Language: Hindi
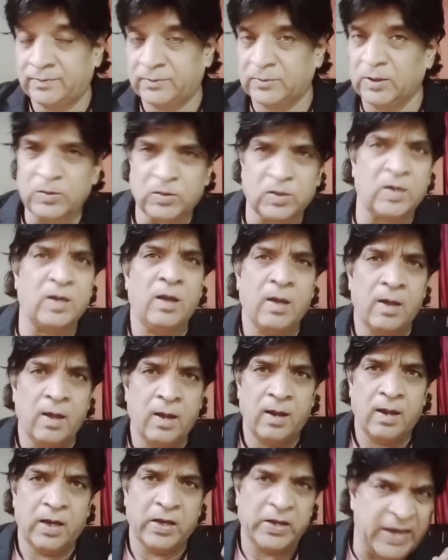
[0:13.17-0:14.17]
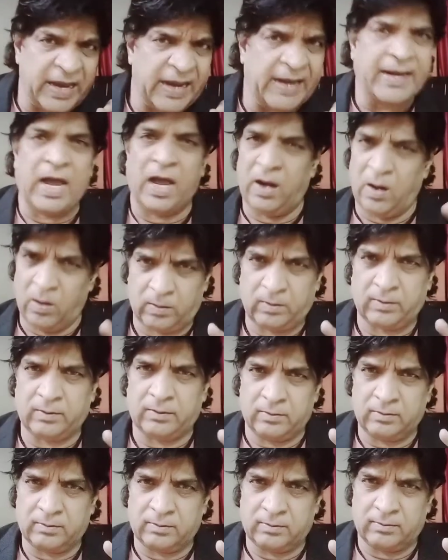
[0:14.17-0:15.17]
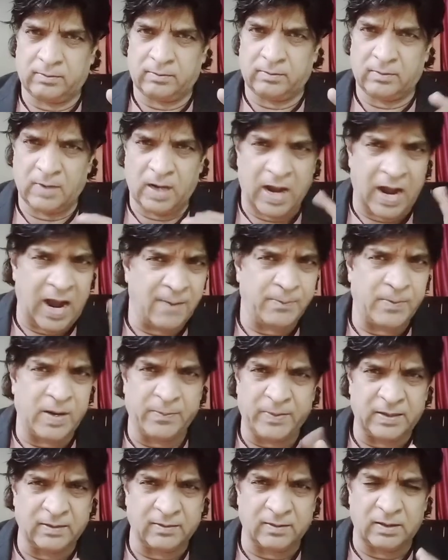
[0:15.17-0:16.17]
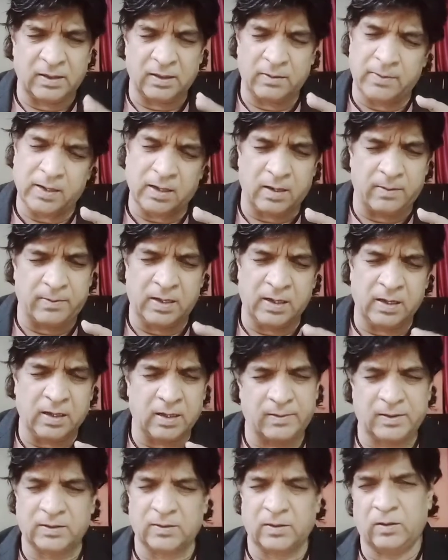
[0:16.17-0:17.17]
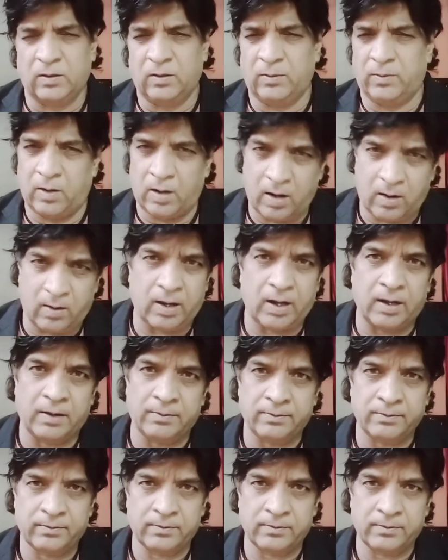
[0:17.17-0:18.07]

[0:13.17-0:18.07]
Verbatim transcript: दोस्तों ये डायलॉग आपने अपनी ज़िंदगी में कभी ना कभी ज़रूर बोला होगा